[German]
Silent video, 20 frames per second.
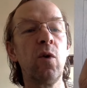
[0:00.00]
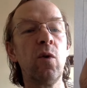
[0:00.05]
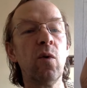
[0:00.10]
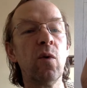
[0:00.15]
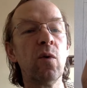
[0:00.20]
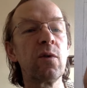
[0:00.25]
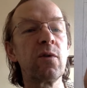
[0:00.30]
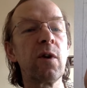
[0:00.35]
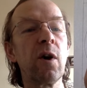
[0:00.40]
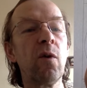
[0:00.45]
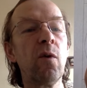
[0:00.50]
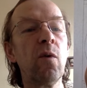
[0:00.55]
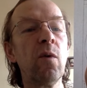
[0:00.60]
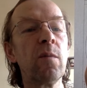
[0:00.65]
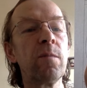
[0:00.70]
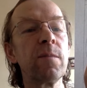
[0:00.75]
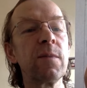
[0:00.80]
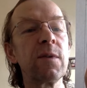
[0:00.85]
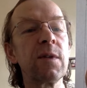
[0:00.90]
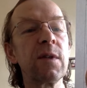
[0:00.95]
Und da
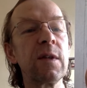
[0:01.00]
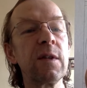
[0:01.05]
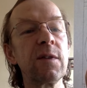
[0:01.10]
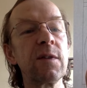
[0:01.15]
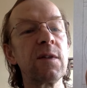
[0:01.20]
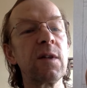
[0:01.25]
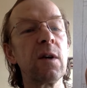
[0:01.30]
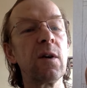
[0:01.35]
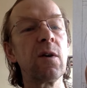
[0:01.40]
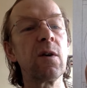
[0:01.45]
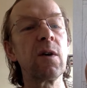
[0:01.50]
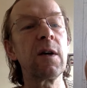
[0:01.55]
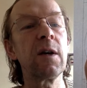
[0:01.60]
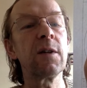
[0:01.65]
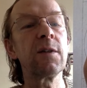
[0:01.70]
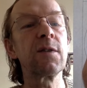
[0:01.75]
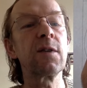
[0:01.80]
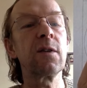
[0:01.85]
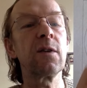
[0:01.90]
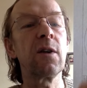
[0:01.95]
oben sehen Sie auch
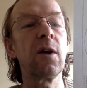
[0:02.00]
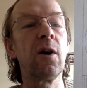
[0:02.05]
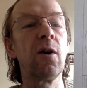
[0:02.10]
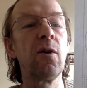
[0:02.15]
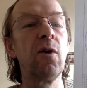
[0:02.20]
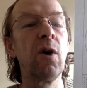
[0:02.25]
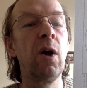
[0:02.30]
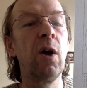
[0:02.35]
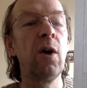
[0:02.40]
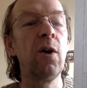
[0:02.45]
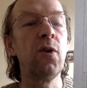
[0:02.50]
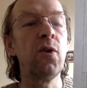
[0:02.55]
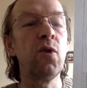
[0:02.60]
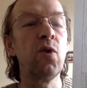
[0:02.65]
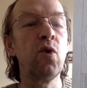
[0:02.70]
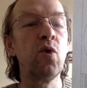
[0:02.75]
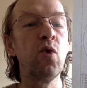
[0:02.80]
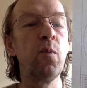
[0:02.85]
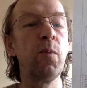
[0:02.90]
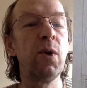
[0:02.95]
ganz genau
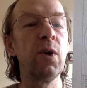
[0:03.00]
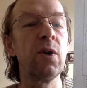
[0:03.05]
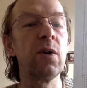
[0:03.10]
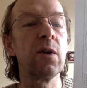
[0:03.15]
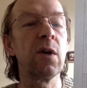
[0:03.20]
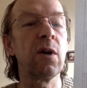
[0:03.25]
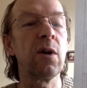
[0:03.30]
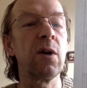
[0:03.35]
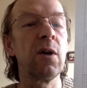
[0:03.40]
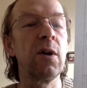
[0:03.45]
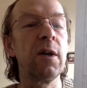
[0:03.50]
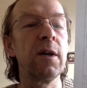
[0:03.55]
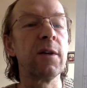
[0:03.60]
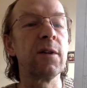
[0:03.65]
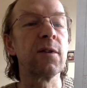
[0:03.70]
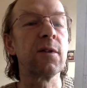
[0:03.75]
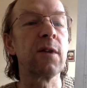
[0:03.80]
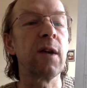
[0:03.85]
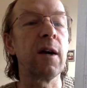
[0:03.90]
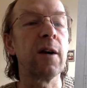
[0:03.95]
Jupiter
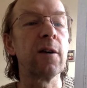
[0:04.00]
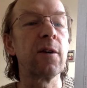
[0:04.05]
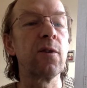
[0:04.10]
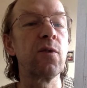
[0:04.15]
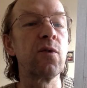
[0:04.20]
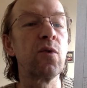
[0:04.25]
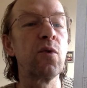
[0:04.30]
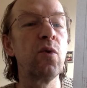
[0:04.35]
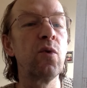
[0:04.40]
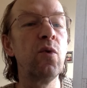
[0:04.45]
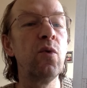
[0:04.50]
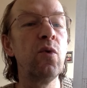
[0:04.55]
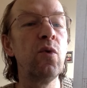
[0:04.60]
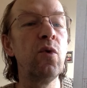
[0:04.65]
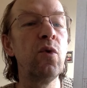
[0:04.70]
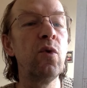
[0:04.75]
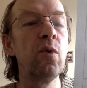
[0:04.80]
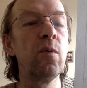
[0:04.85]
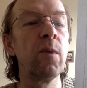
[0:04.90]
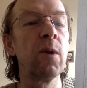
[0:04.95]
exakt
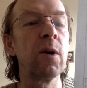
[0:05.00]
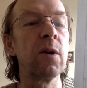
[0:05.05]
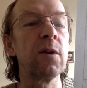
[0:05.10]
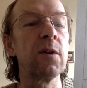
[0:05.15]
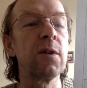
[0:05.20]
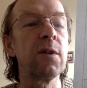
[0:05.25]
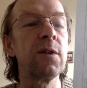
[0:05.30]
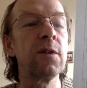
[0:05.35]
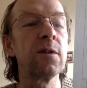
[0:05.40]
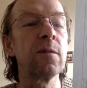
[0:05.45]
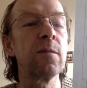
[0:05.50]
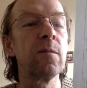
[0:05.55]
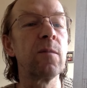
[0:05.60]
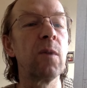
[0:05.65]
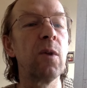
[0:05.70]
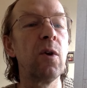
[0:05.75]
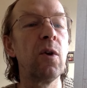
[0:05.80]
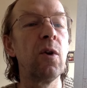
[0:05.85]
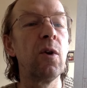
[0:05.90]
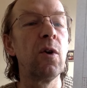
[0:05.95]
über diesem
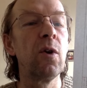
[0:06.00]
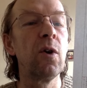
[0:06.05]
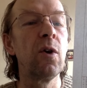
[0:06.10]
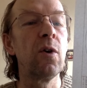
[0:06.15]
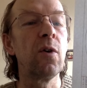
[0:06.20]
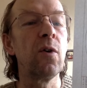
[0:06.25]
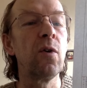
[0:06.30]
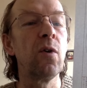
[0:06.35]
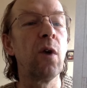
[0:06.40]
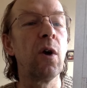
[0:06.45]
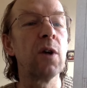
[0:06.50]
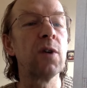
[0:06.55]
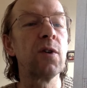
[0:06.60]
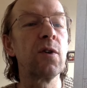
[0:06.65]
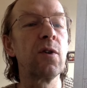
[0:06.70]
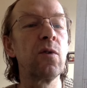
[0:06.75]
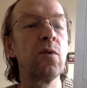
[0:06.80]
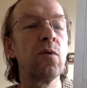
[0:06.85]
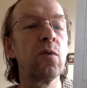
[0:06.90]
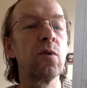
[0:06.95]

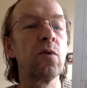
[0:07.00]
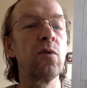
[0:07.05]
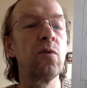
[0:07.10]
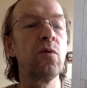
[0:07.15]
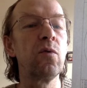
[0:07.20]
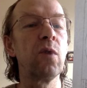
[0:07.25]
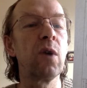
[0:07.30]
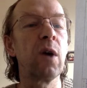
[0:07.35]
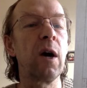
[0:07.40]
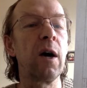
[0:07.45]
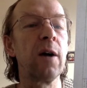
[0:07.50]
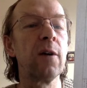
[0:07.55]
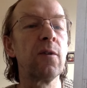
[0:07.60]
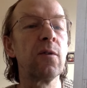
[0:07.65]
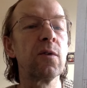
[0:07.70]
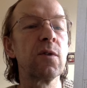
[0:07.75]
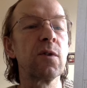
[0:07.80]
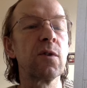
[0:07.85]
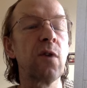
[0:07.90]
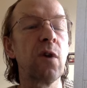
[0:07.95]
Nordknoten
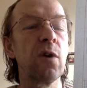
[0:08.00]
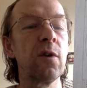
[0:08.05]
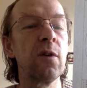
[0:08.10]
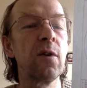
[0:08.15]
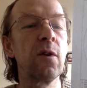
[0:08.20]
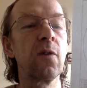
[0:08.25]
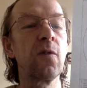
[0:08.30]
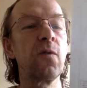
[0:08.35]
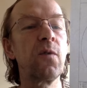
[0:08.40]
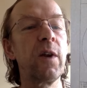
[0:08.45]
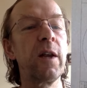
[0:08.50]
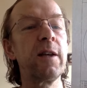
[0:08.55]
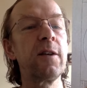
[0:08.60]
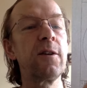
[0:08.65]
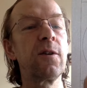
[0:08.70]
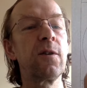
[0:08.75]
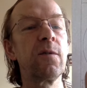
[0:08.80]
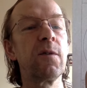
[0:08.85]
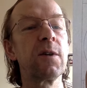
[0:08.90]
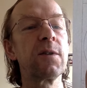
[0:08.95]

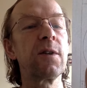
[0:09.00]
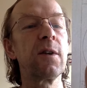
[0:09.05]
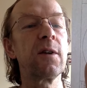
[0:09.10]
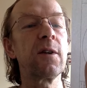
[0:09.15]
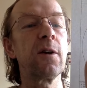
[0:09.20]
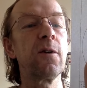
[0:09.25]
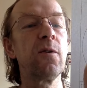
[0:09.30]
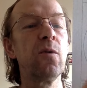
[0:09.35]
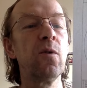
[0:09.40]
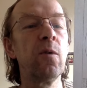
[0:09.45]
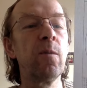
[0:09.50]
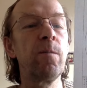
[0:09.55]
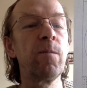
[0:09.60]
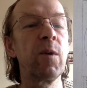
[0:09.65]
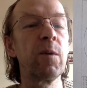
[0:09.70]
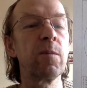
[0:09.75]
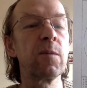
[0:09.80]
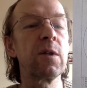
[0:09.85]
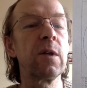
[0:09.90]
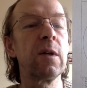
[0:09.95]
Uranus-Sonnengeflecht, was er da
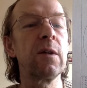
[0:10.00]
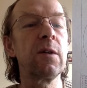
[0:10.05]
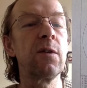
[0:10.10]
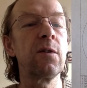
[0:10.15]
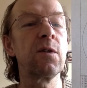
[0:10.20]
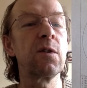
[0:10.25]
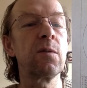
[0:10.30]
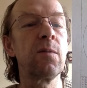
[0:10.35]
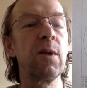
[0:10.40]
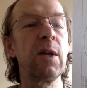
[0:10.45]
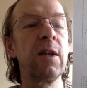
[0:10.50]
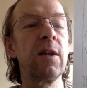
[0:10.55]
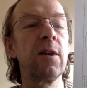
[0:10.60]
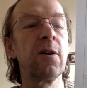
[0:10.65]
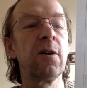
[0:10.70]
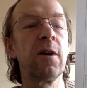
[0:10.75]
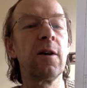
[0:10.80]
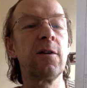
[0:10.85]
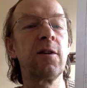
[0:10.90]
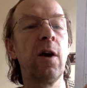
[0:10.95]
oben im Zeichen
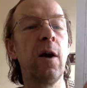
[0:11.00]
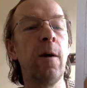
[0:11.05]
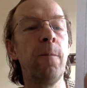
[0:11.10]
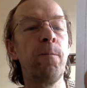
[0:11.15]
Zwillinge hat